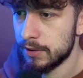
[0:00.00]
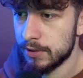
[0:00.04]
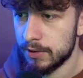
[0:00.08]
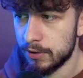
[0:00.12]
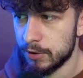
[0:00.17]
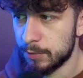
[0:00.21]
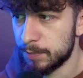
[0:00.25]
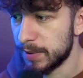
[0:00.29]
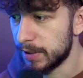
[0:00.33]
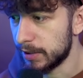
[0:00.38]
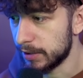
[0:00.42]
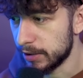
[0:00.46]

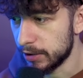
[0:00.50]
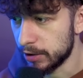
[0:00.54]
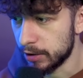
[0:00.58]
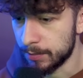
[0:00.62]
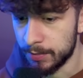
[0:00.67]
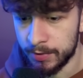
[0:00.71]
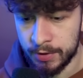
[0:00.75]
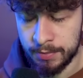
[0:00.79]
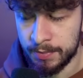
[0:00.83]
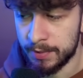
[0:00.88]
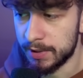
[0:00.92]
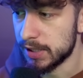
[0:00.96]
Coś pięknego,
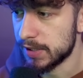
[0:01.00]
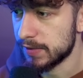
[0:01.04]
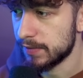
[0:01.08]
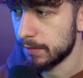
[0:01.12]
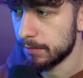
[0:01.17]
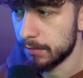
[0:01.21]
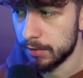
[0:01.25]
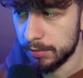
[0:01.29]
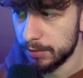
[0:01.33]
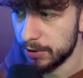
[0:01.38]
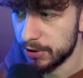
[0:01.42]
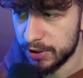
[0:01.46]
proszę Państwa.
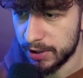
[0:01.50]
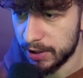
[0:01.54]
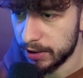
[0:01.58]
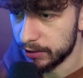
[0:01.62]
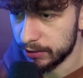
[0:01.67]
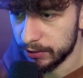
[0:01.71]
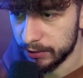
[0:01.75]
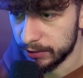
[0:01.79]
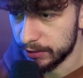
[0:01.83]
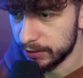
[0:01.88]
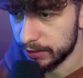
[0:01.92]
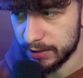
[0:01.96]
Bobby
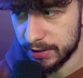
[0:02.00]
Charlton to